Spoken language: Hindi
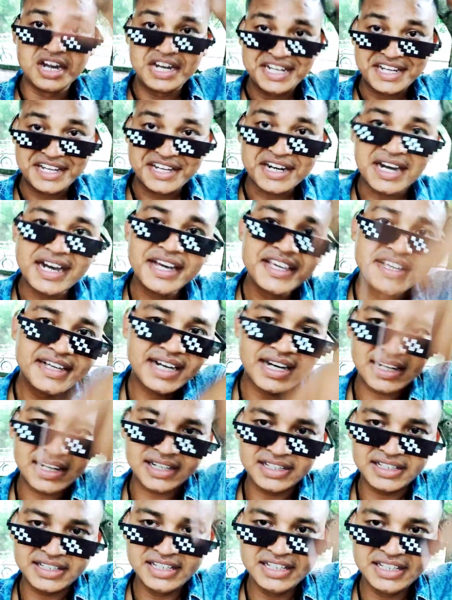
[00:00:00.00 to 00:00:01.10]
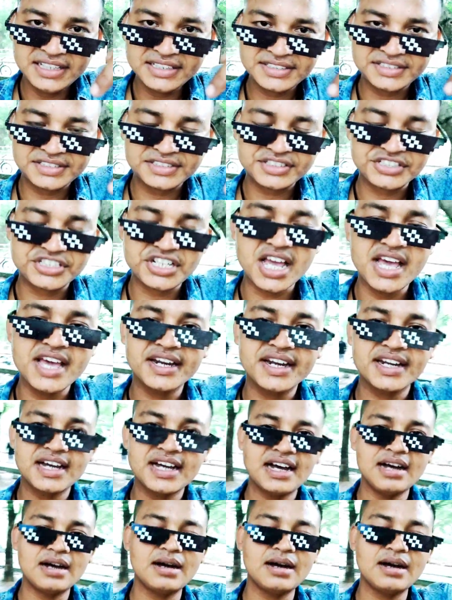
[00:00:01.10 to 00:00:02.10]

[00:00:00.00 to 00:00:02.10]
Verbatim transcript: टाइगर इस शहर का